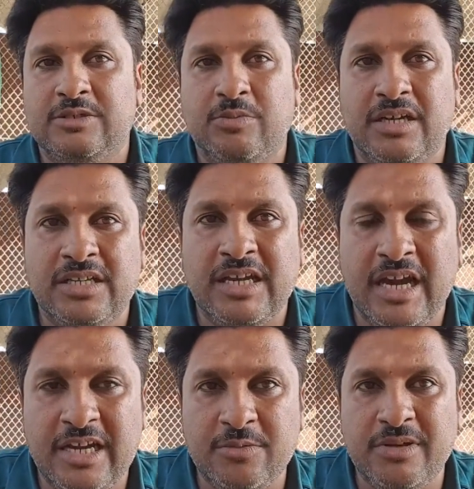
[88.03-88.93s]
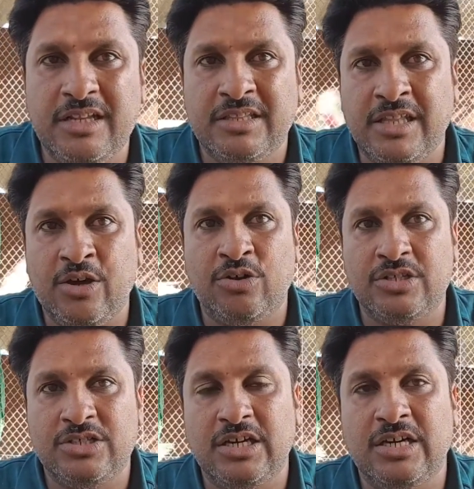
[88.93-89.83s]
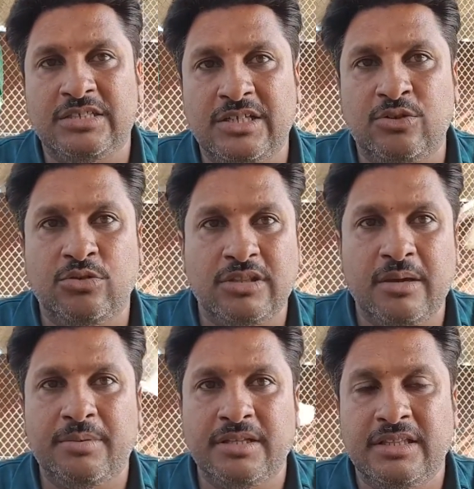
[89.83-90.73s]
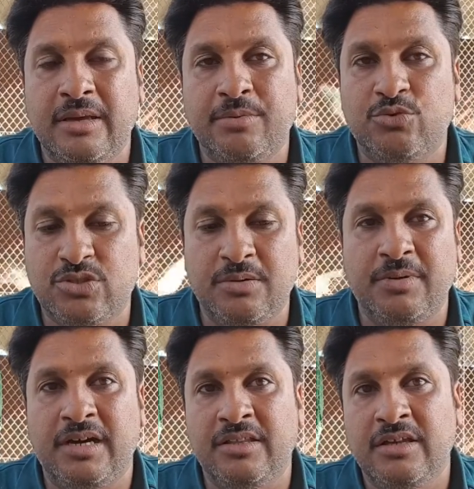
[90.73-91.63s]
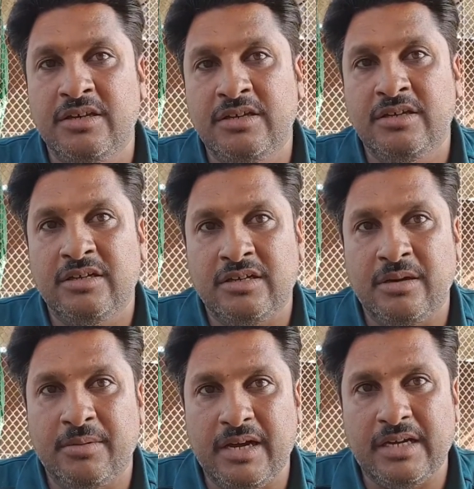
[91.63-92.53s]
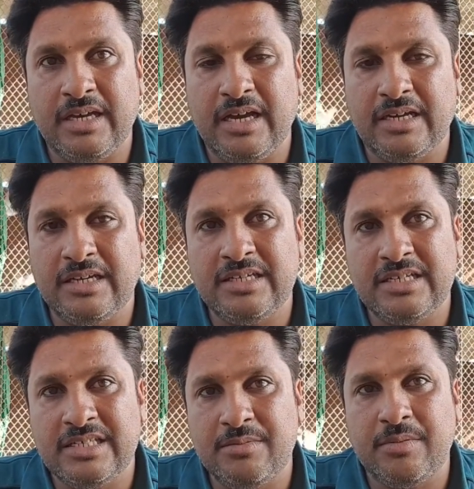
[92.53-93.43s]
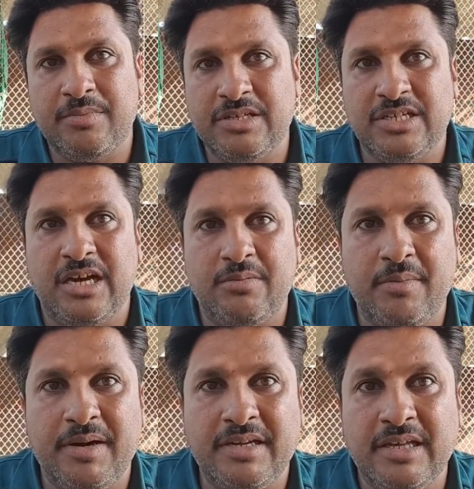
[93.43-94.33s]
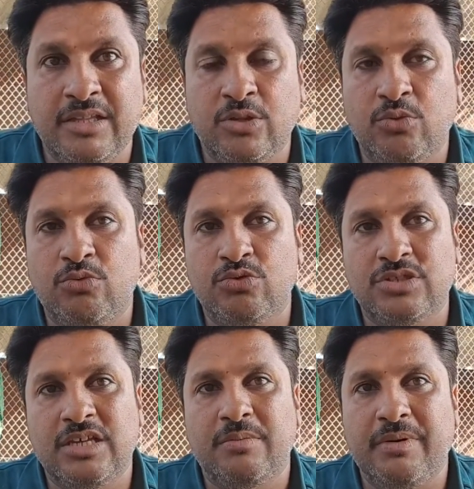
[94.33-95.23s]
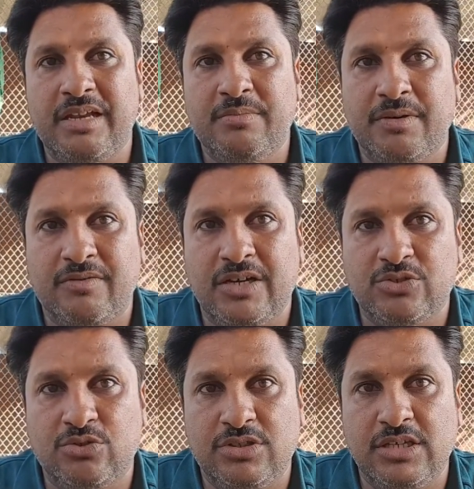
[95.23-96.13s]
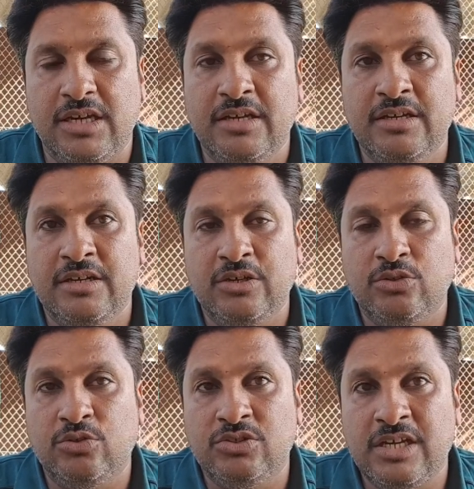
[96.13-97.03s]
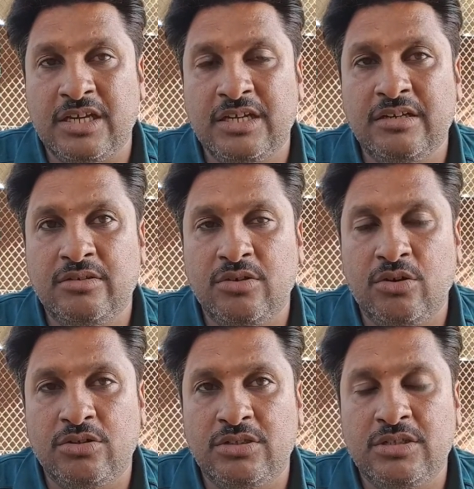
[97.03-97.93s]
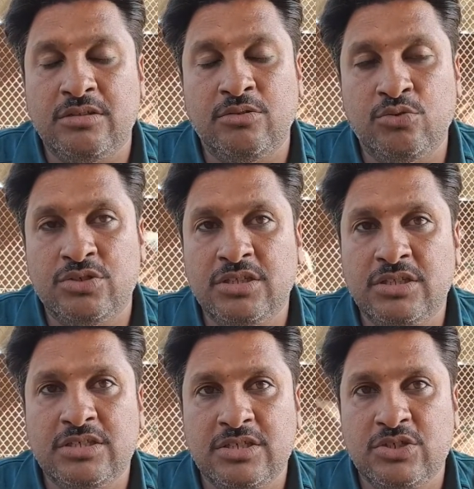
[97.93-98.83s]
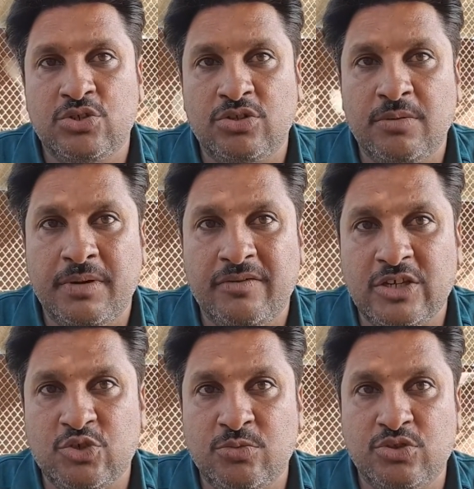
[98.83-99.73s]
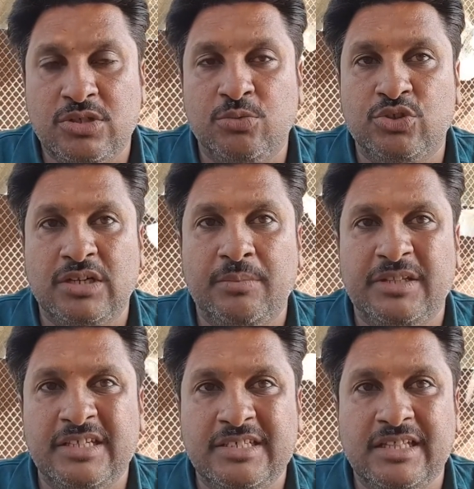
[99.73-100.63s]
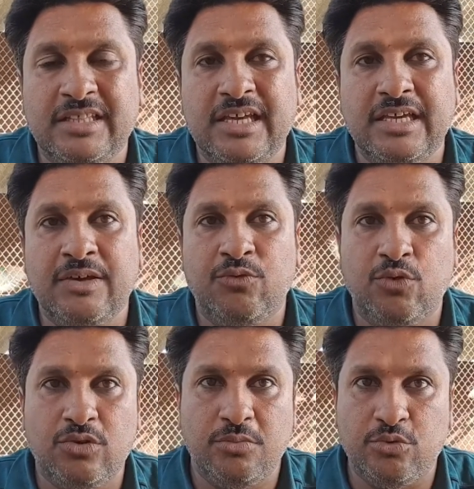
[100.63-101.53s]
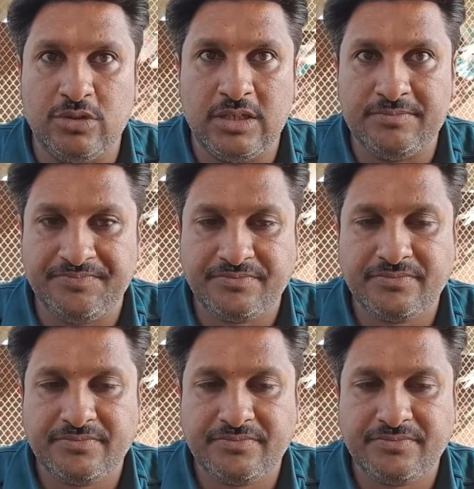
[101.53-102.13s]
आसमान की हाइट भी लेता है और अच्छा खासा रुलता फिरता है फिर उसके बाद घबरा के आके जैसे भी अपने जाल पर बैठ जाता है तो वो उसकी एक पहली परवाज़ होती है तो सेकंड और ती, दूसरी तीसरी चौथी परवाज़ों में उस कबूतर का पता चलता है कि वो कबूतर